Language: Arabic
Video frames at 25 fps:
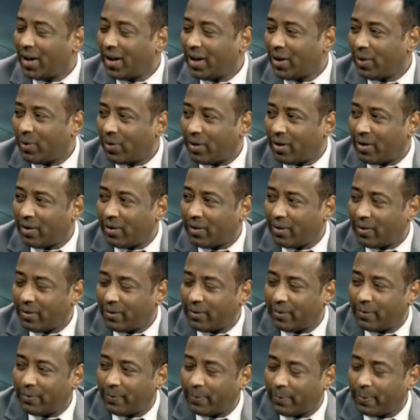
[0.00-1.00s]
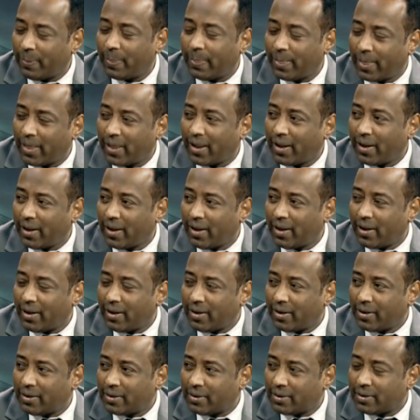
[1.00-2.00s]
احنا أيوة. حزينين جدا انه يكون
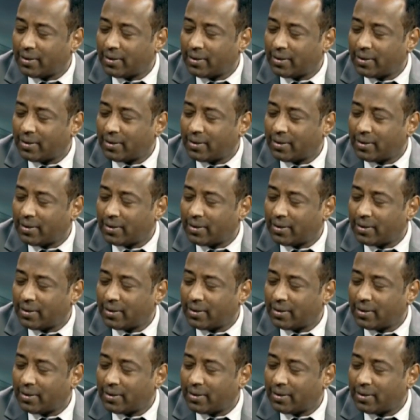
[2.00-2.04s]
الاهلي في